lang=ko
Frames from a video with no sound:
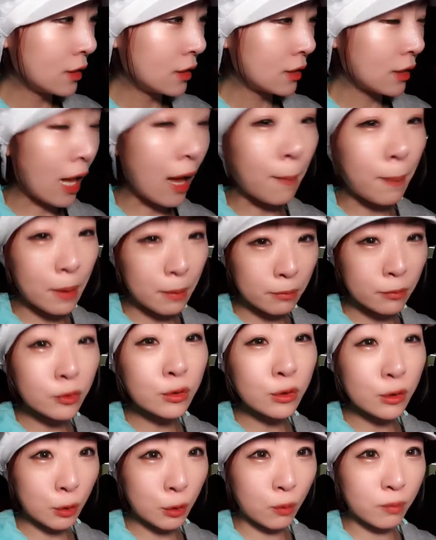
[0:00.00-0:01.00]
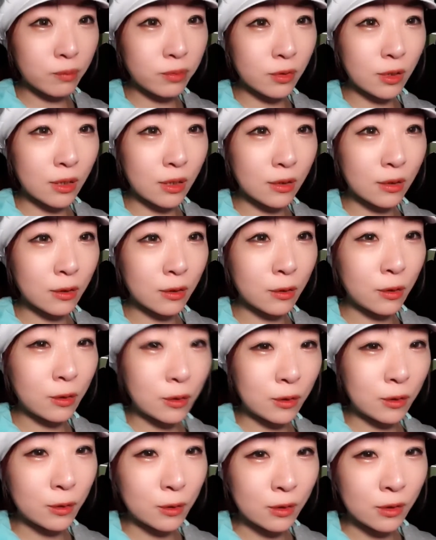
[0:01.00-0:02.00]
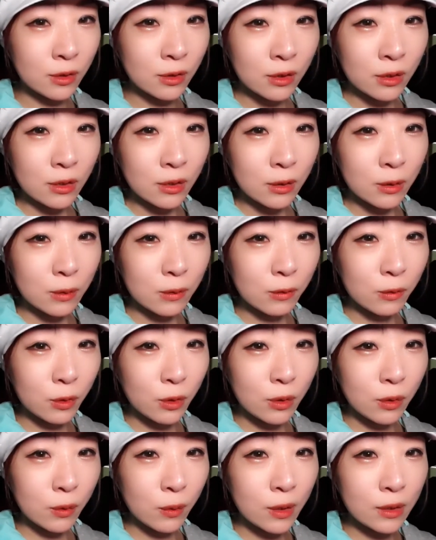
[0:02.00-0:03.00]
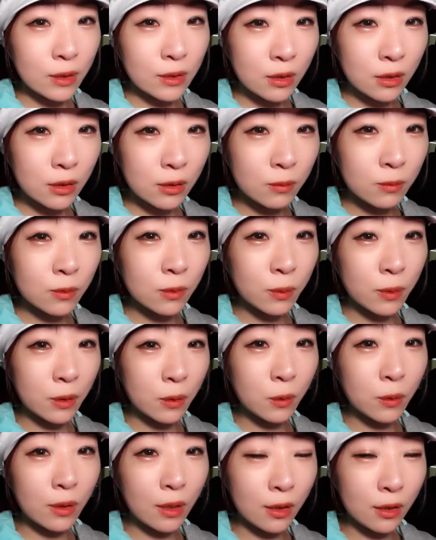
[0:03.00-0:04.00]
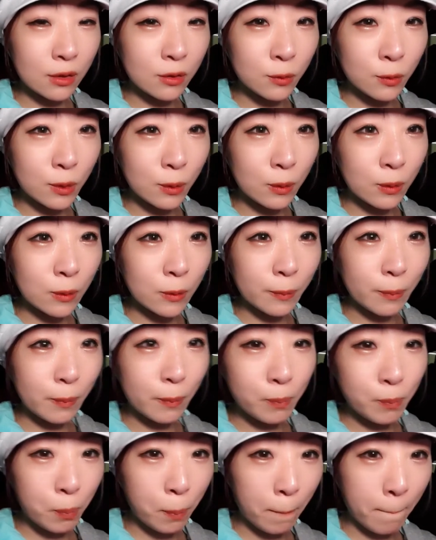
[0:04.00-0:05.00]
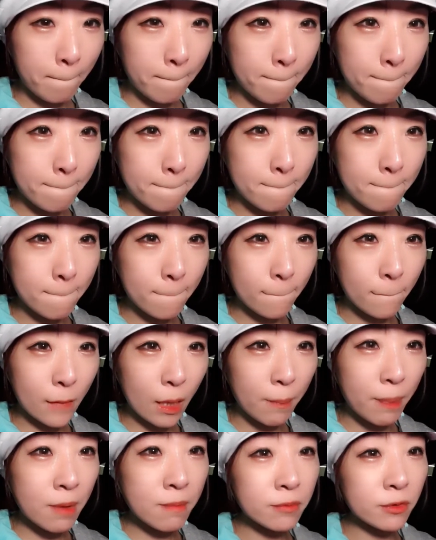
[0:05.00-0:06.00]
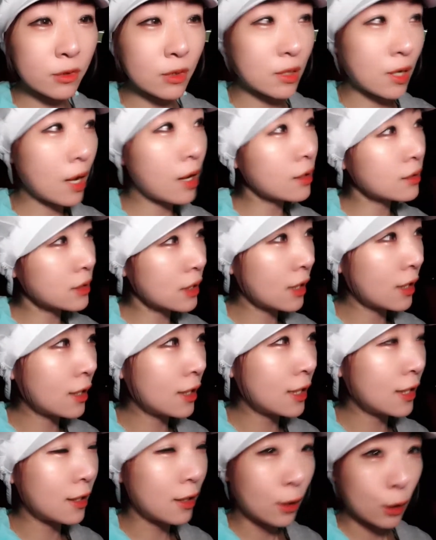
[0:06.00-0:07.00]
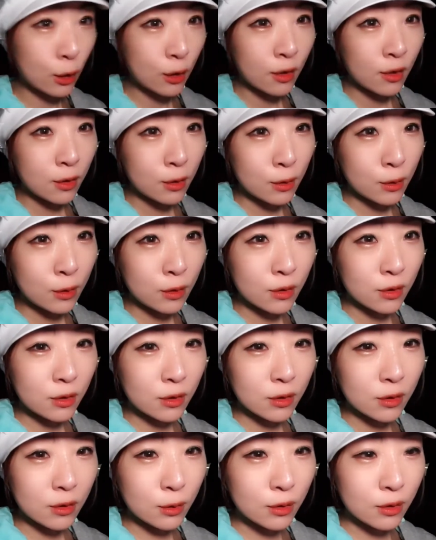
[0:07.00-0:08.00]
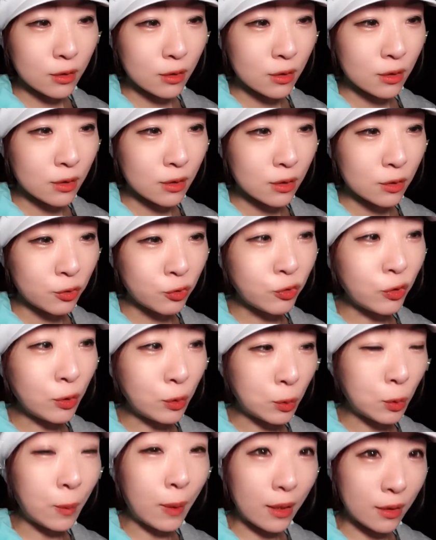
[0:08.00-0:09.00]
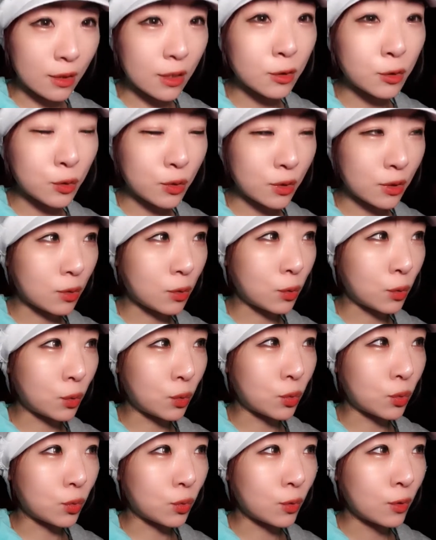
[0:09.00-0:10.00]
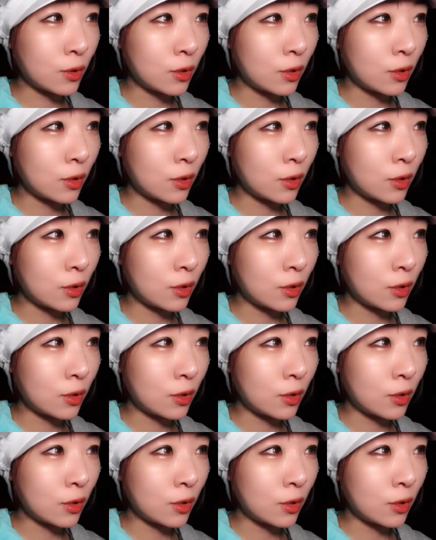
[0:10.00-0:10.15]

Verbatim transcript: 다 팬분들 덕분이라서 우리 회장님을 비롯한 우리 음, 팬분들이 항상 어, 후원도 많이 해주시고